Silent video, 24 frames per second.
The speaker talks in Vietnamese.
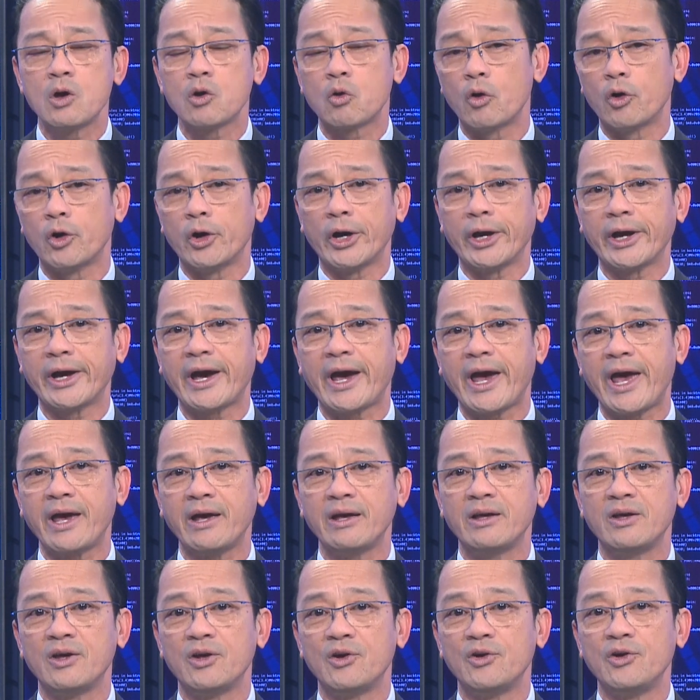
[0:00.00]
của người
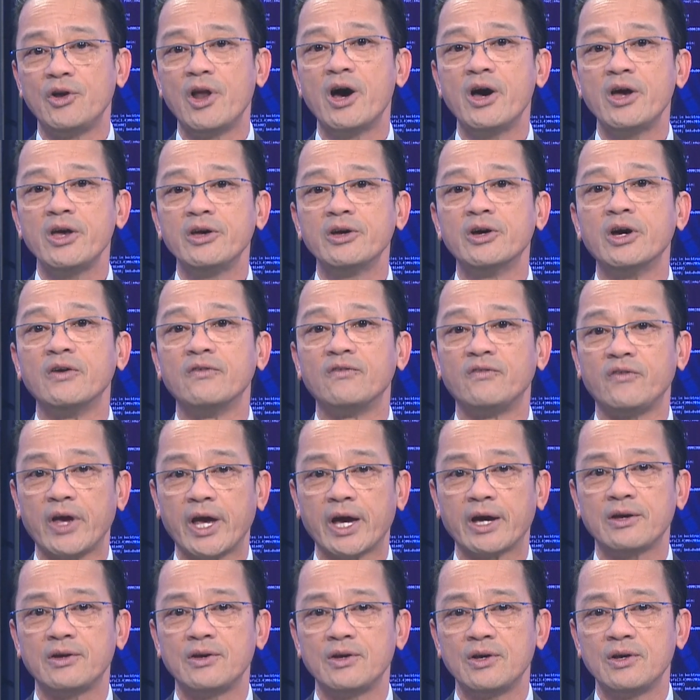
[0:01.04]
khác nơi người
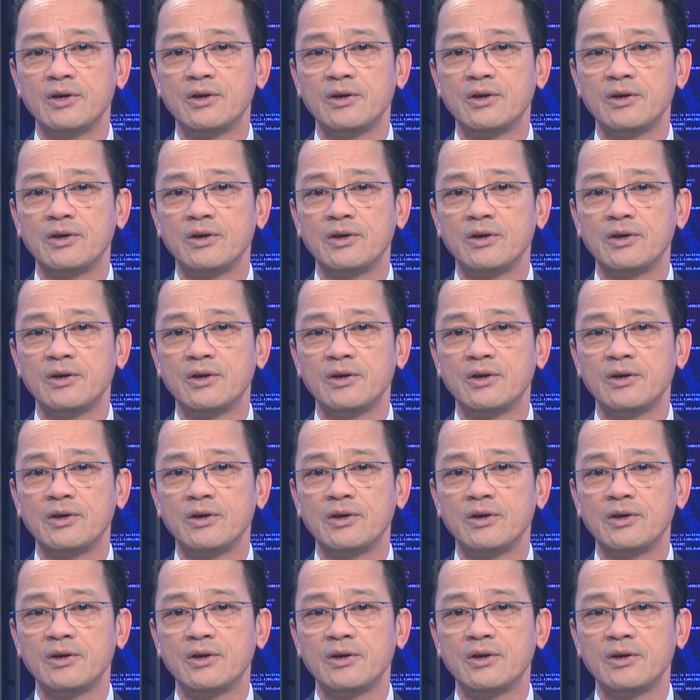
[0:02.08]
Việt,